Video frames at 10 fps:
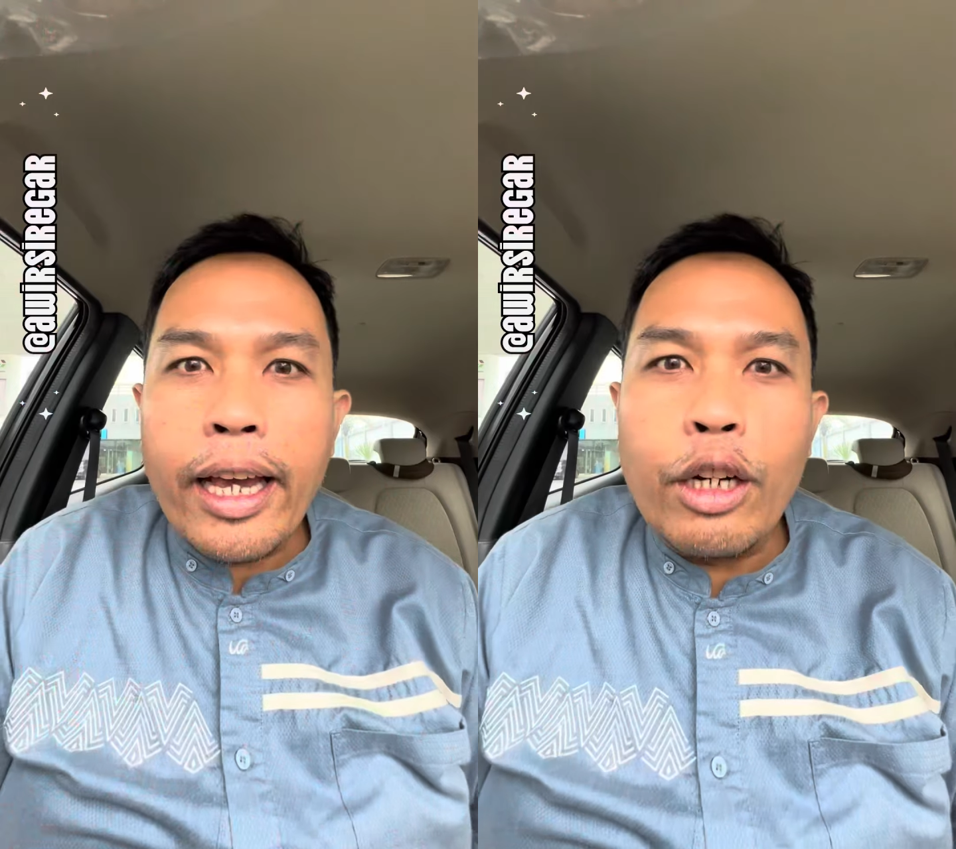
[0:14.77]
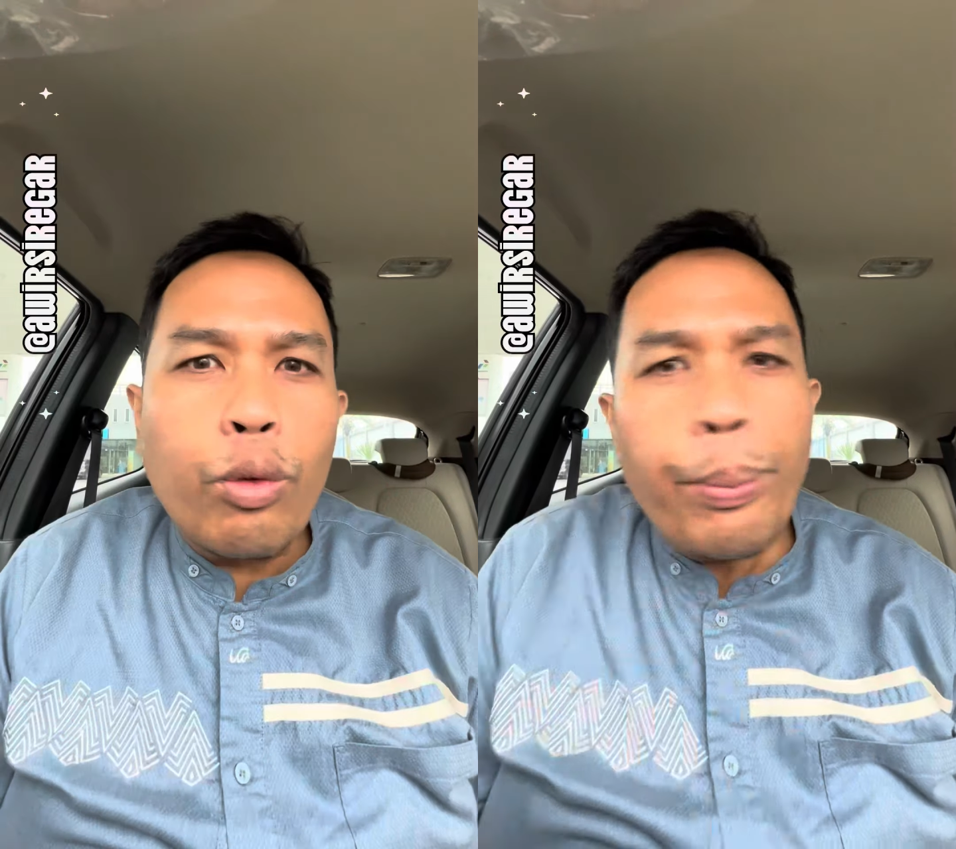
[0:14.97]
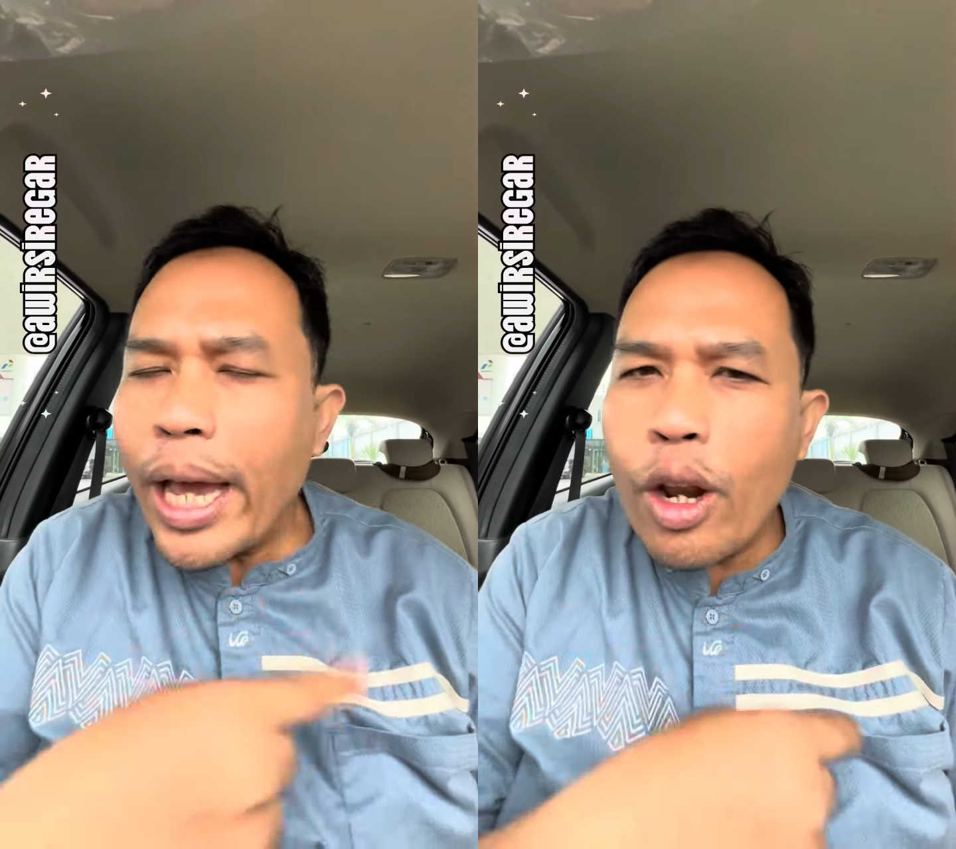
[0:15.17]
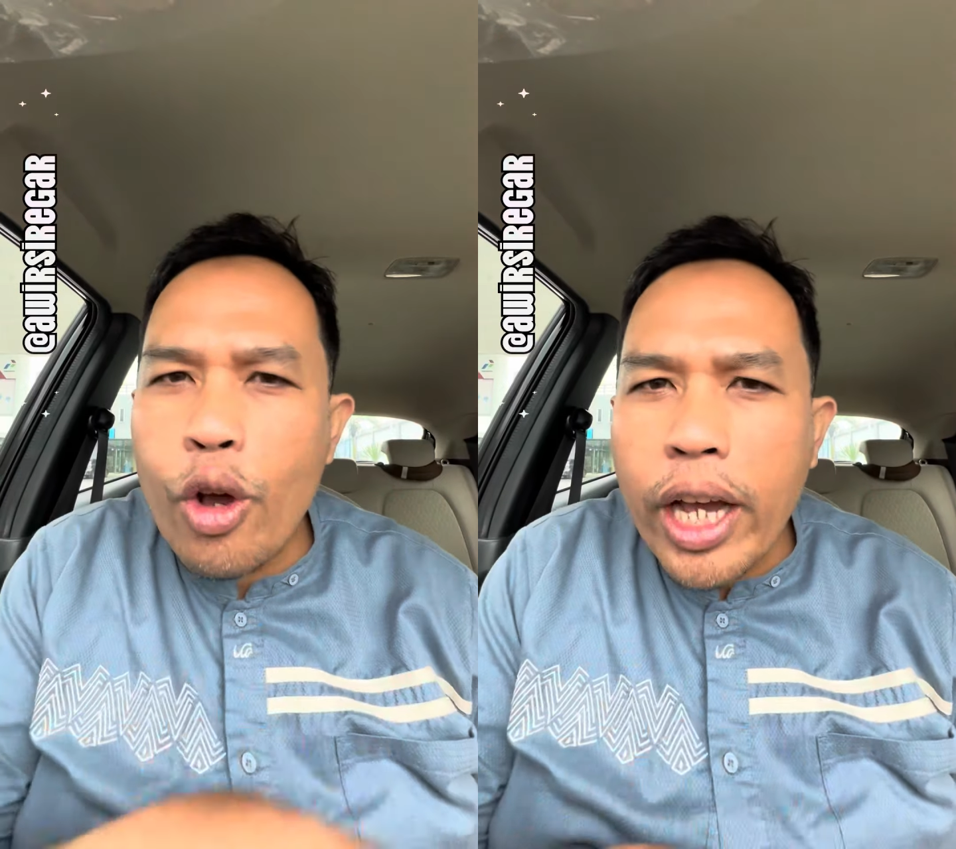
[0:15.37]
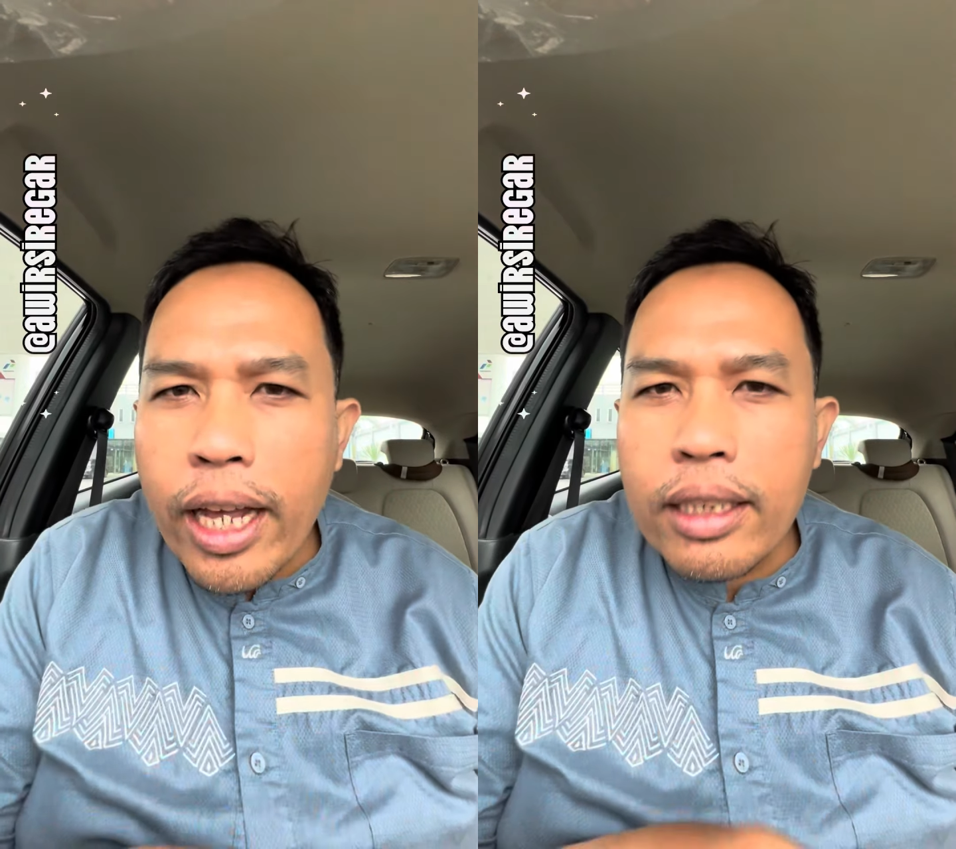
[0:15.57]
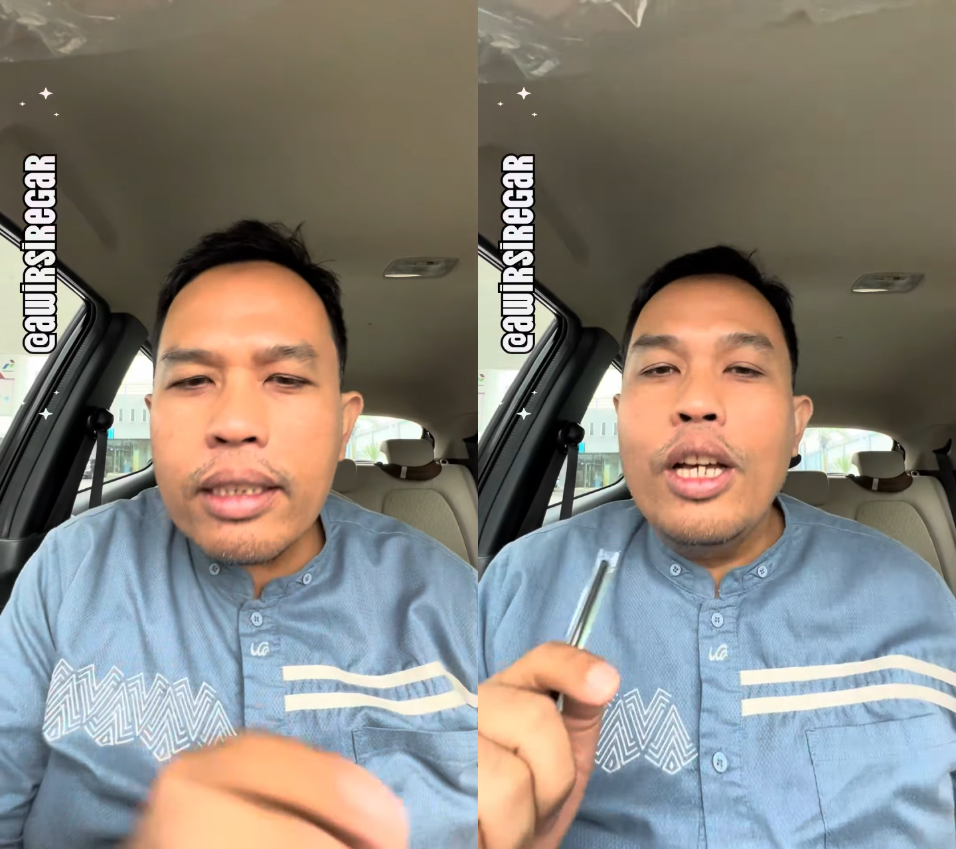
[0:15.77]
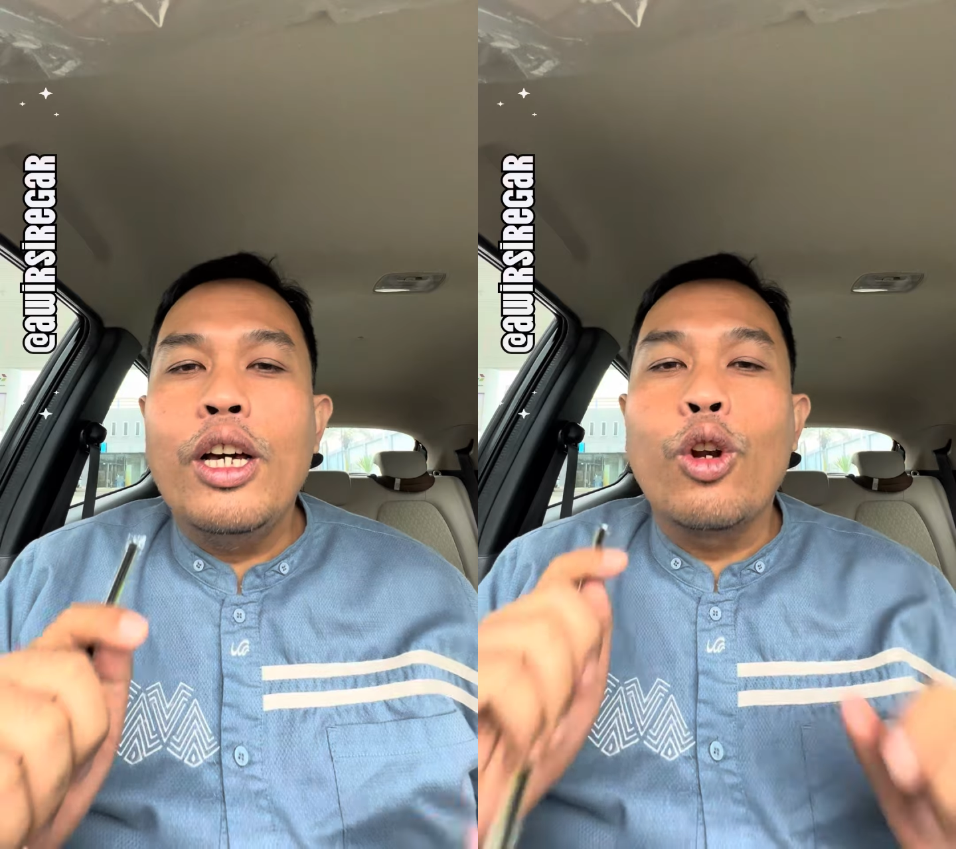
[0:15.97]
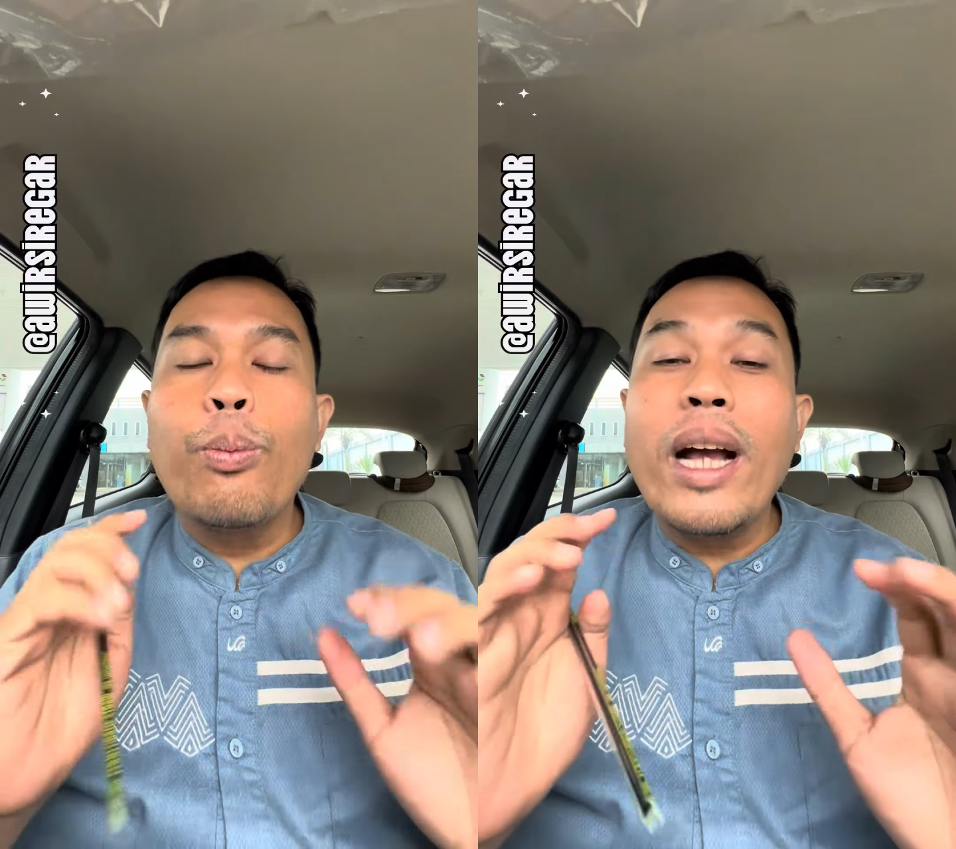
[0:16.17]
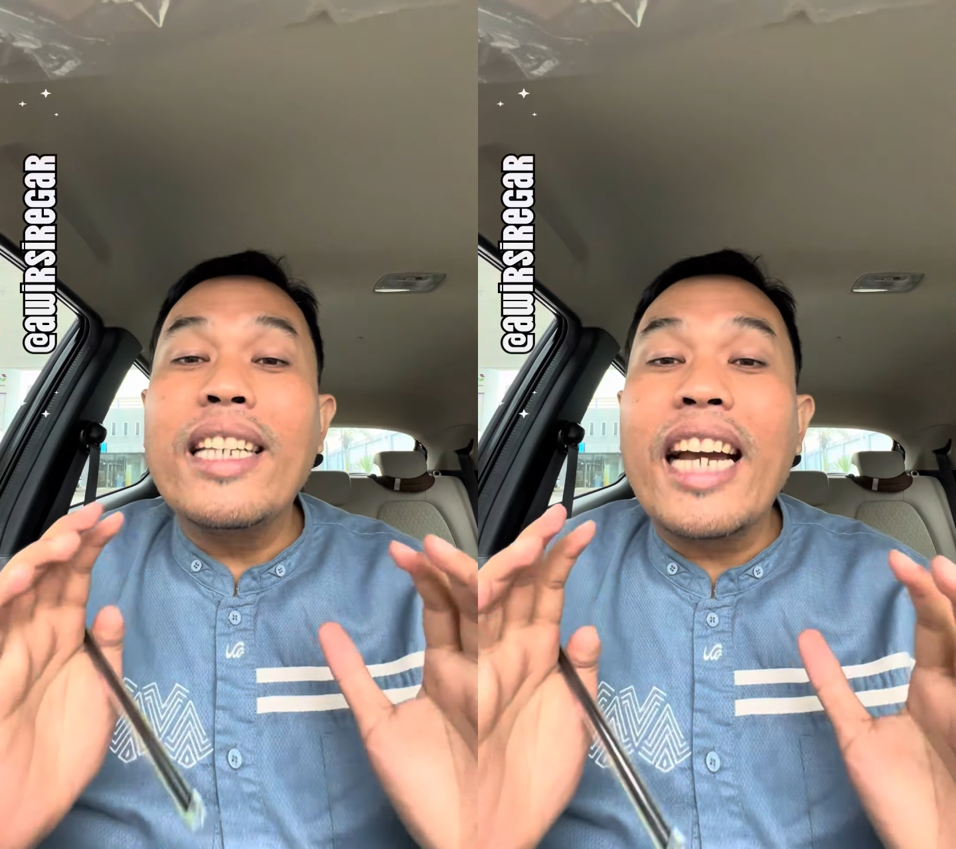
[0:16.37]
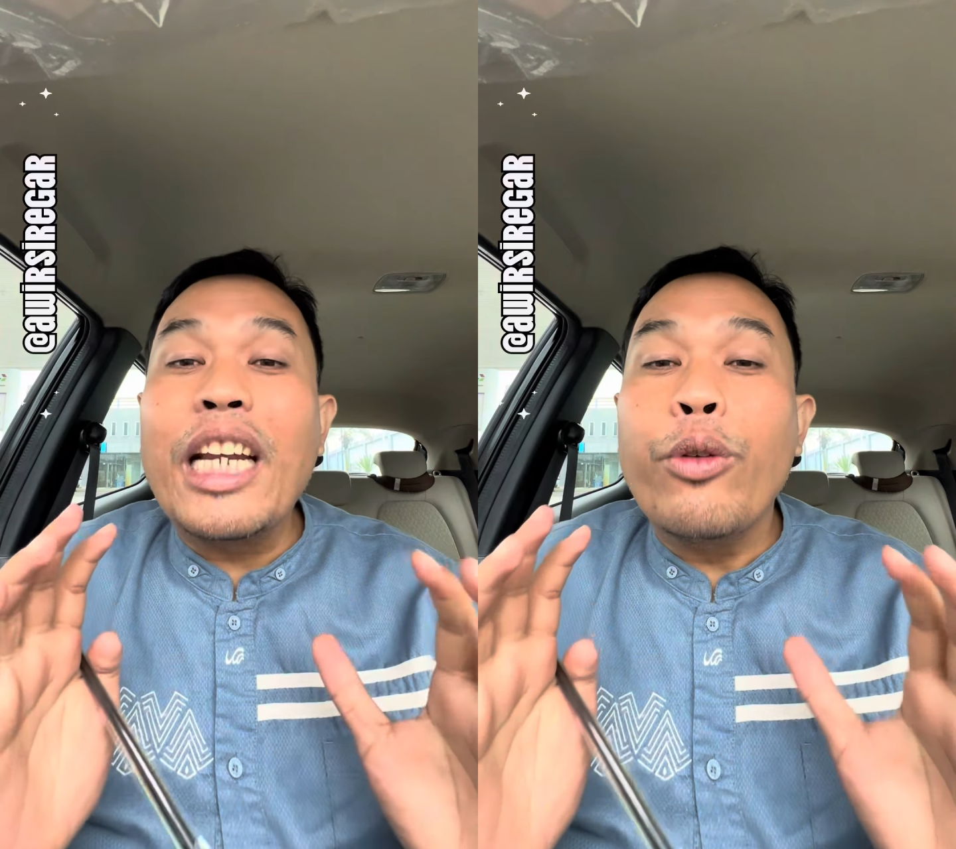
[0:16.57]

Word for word: kan ku belok kan rupanya kan